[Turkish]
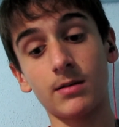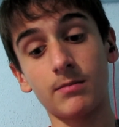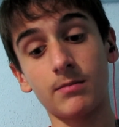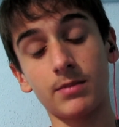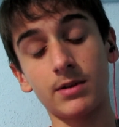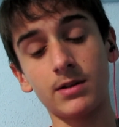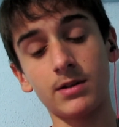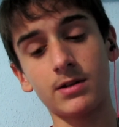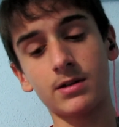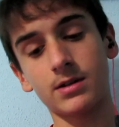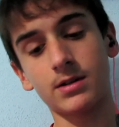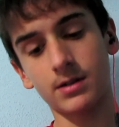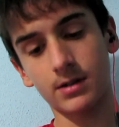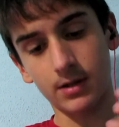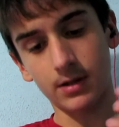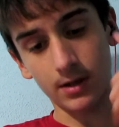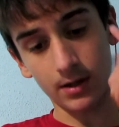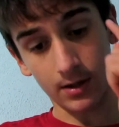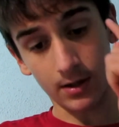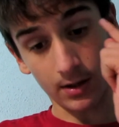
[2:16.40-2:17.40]
bir
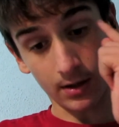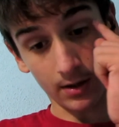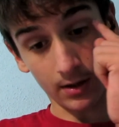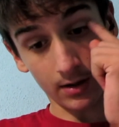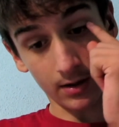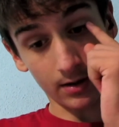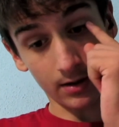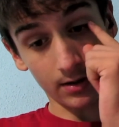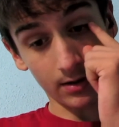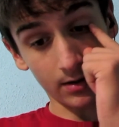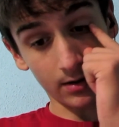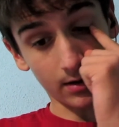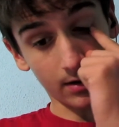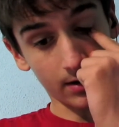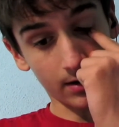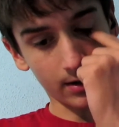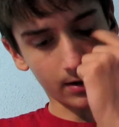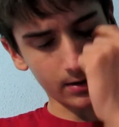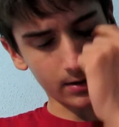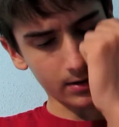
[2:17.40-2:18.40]
e,
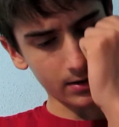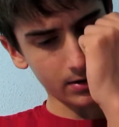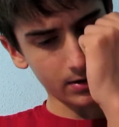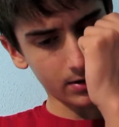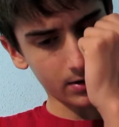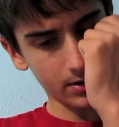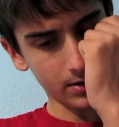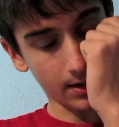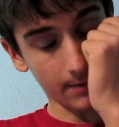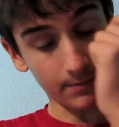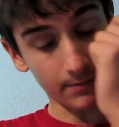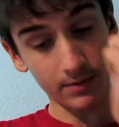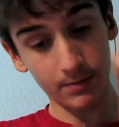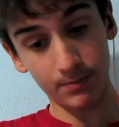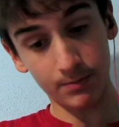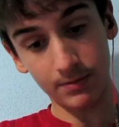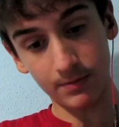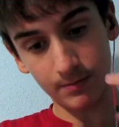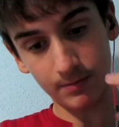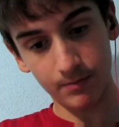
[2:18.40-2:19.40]
arkadaş yani
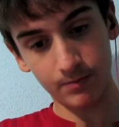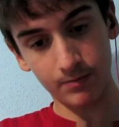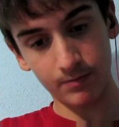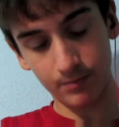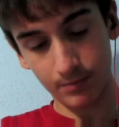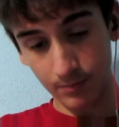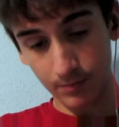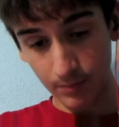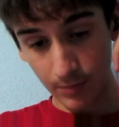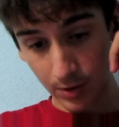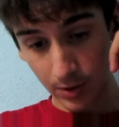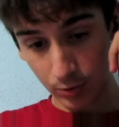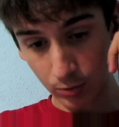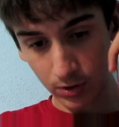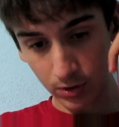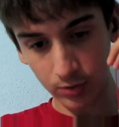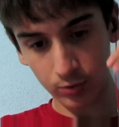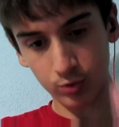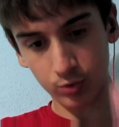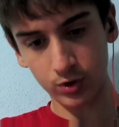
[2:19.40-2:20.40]
bir, bir
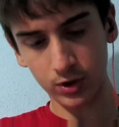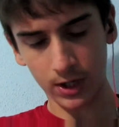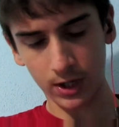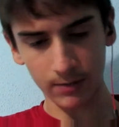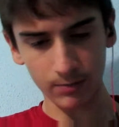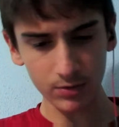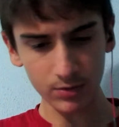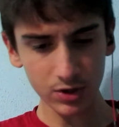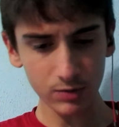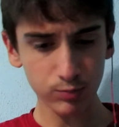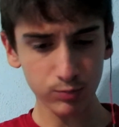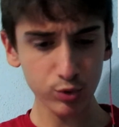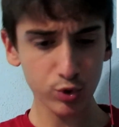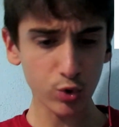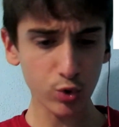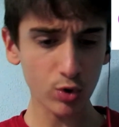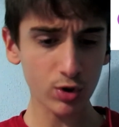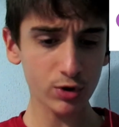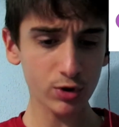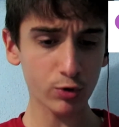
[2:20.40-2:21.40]
Beytullah Tuncer atmış. Bu
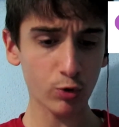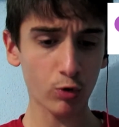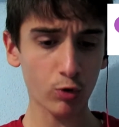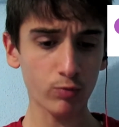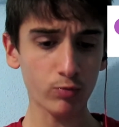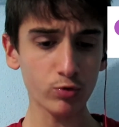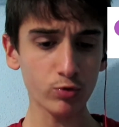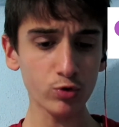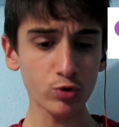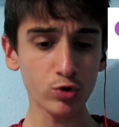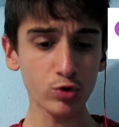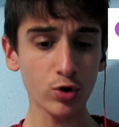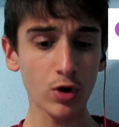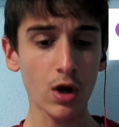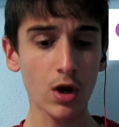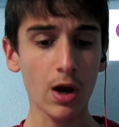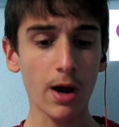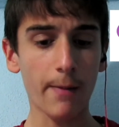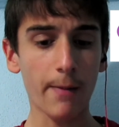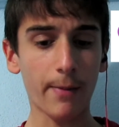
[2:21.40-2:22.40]
çok solmuş. olmuş.
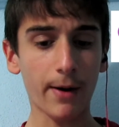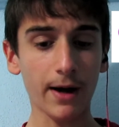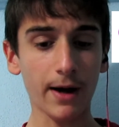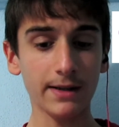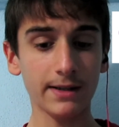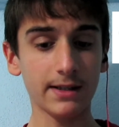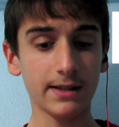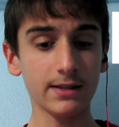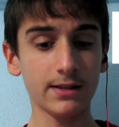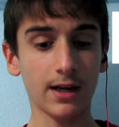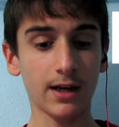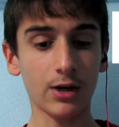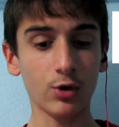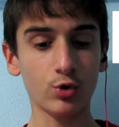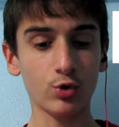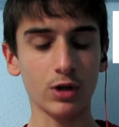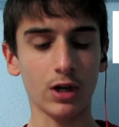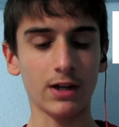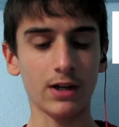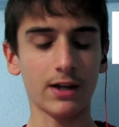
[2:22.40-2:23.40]
Part 2 daha
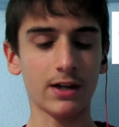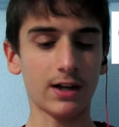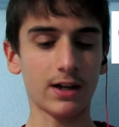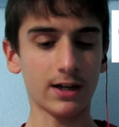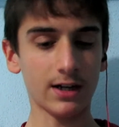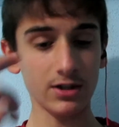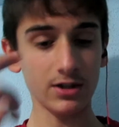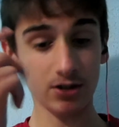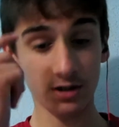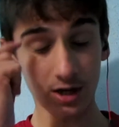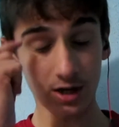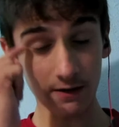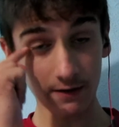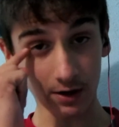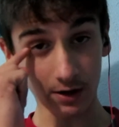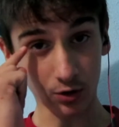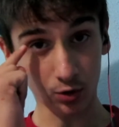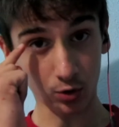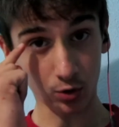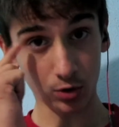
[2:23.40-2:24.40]
güzel. Yani arkadaşlar şey
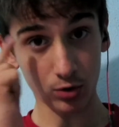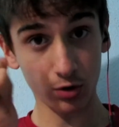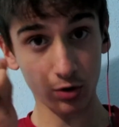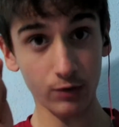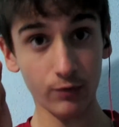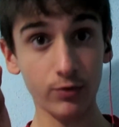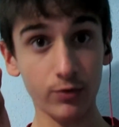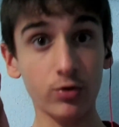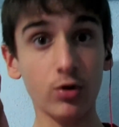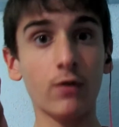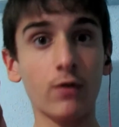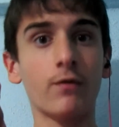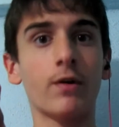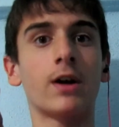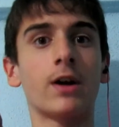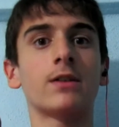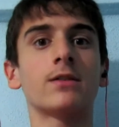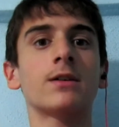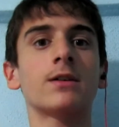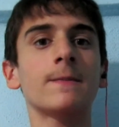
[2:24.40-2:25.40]
var. Tokyo Drift videom
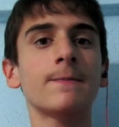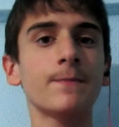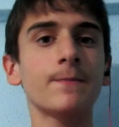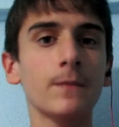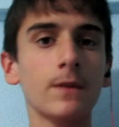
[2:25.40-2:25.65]
vardı.